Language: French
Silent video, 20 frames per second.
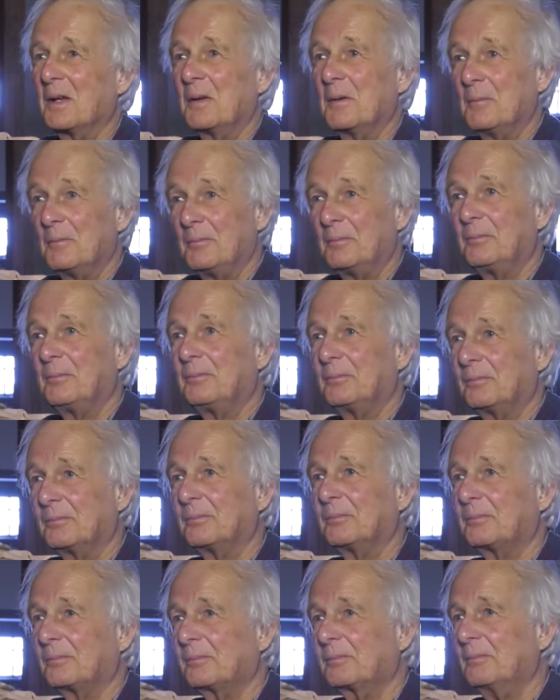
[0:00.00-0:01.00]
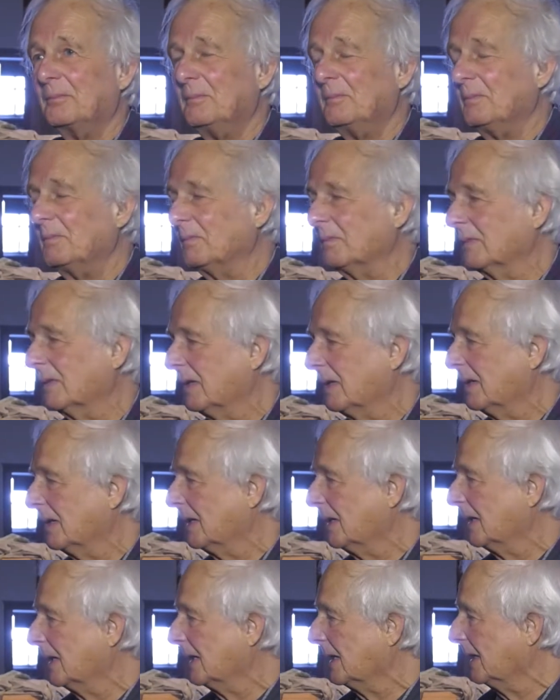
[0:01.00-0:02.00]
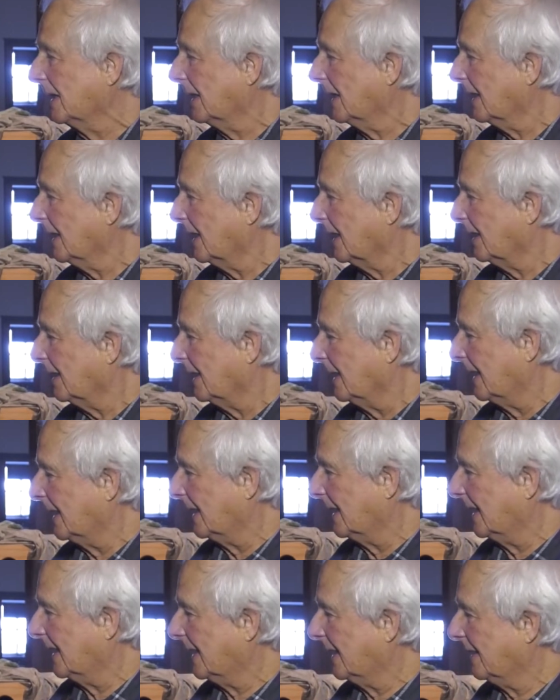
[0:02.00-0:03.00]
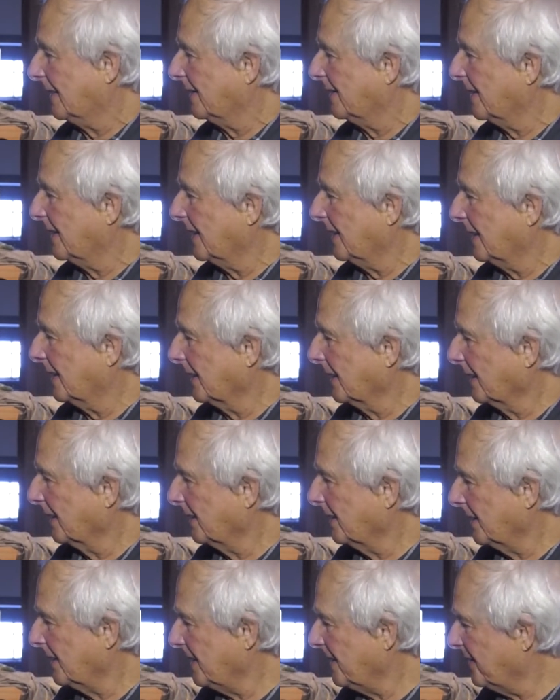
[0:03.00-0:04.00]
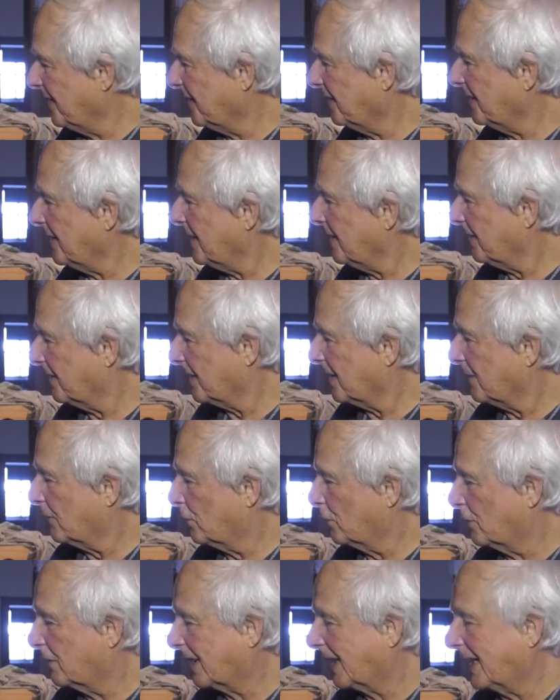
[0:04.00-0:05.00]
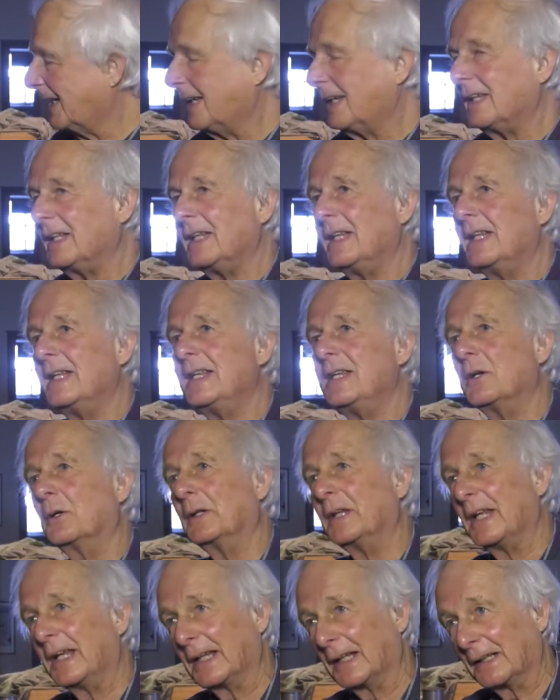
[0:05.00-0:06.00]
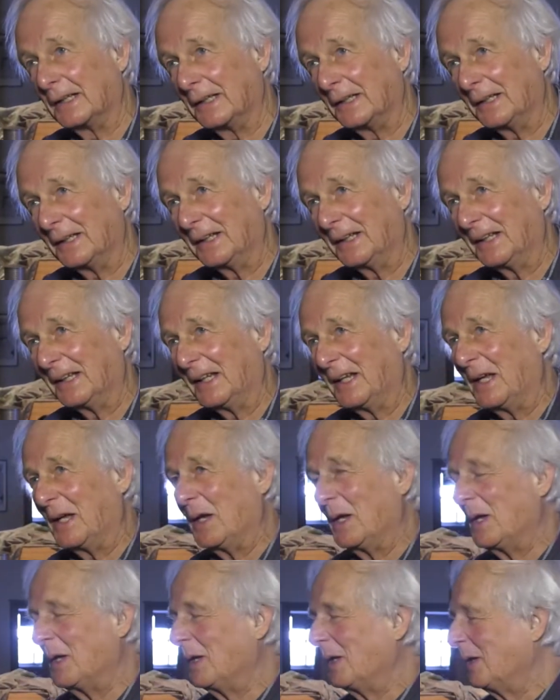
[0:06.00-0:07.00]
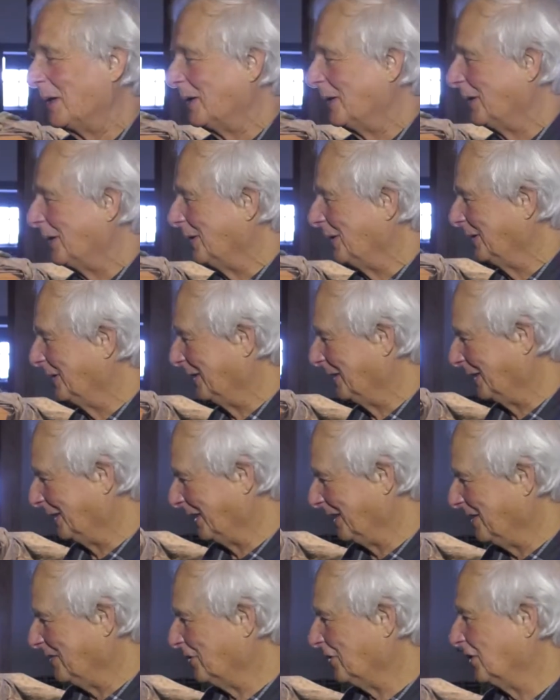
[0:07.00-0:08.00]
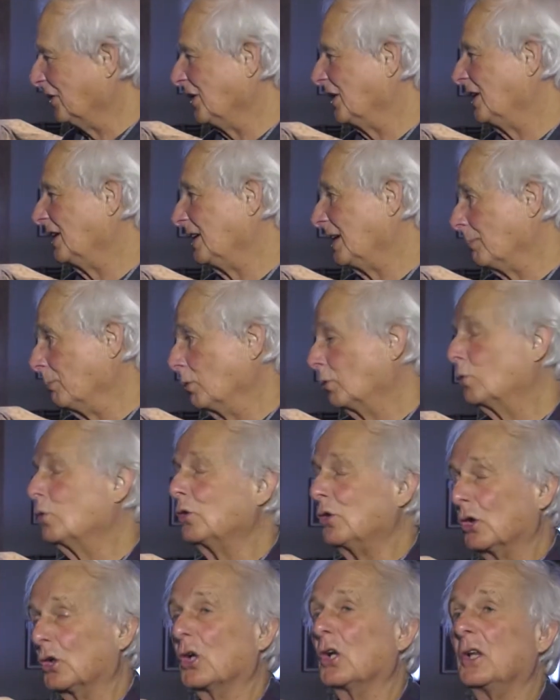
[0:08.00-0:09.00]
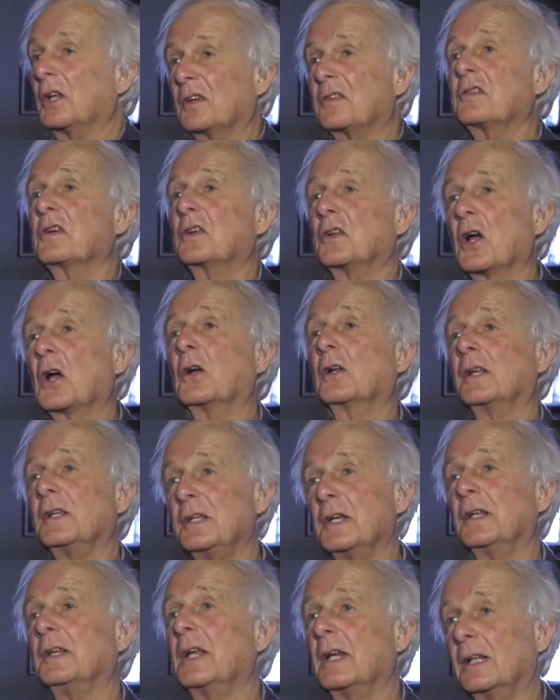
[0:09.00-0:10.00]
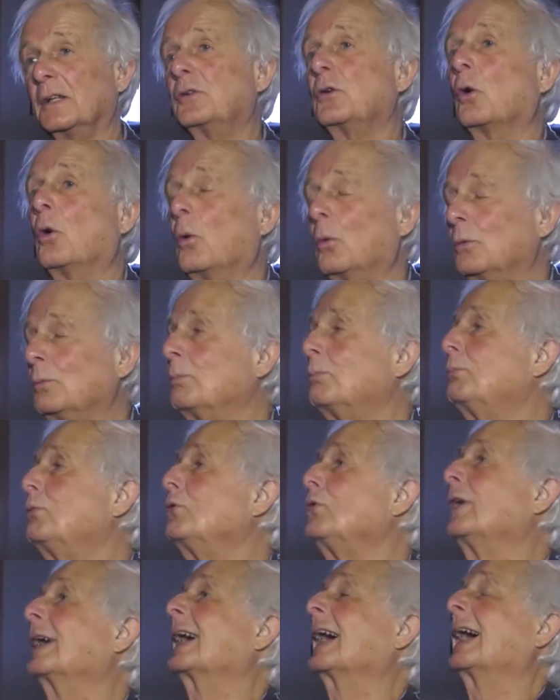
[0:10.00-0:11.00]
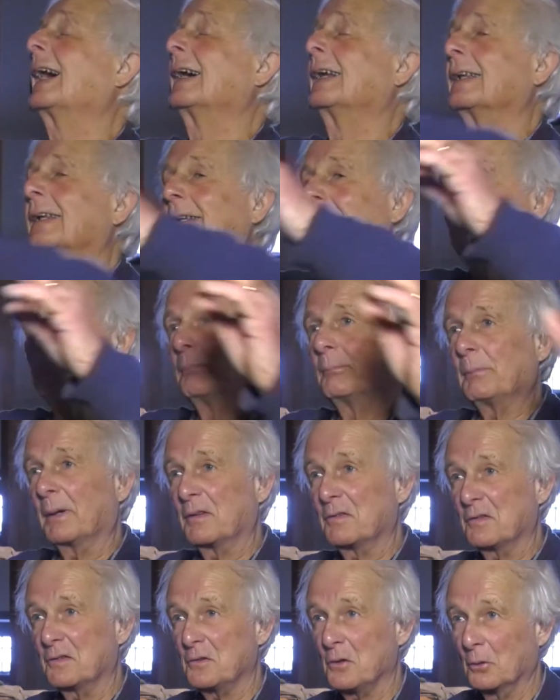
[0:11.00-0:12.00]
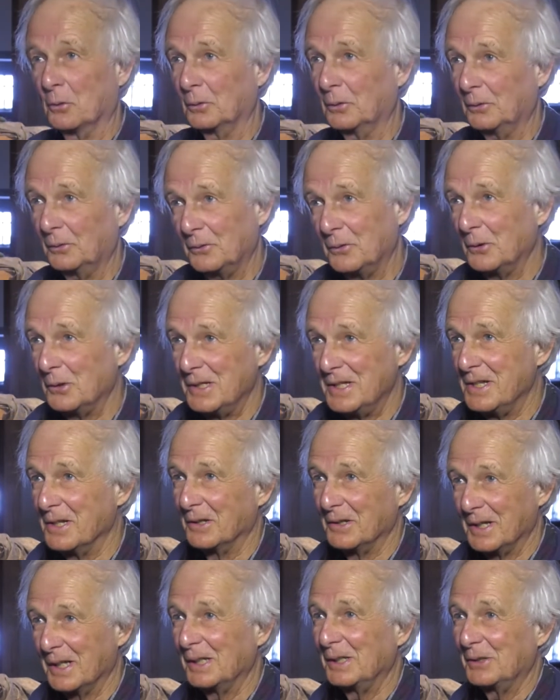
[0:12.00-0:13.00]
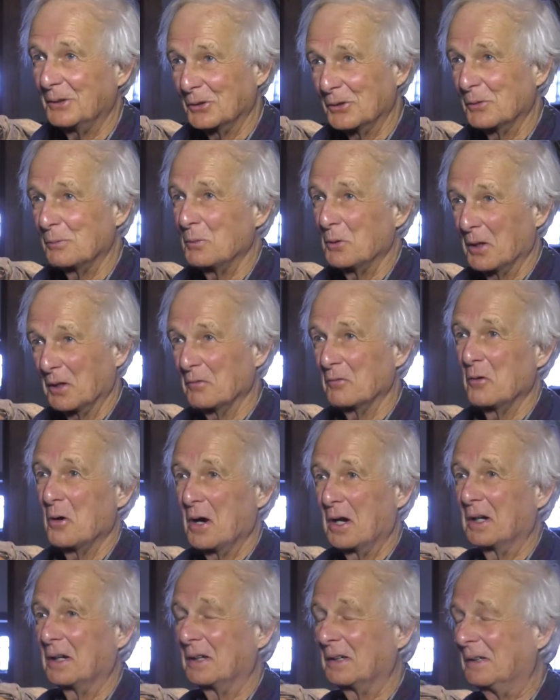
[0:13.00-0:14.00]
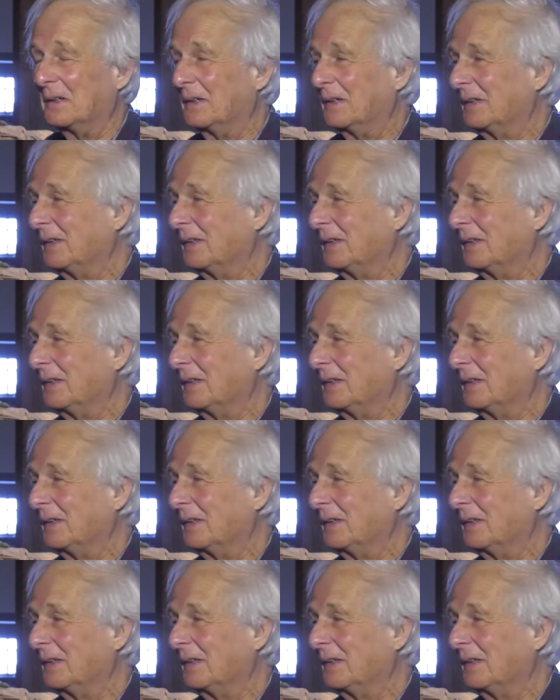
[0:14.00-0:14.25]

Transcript: une des belles collections au, Québec euh, que vous avez ici? Euh, ici, c'est du train Lionel. Il y a beaucoup de collectionneurs Lionel qui ont une plus grande passion de Lionel que je peux avoir.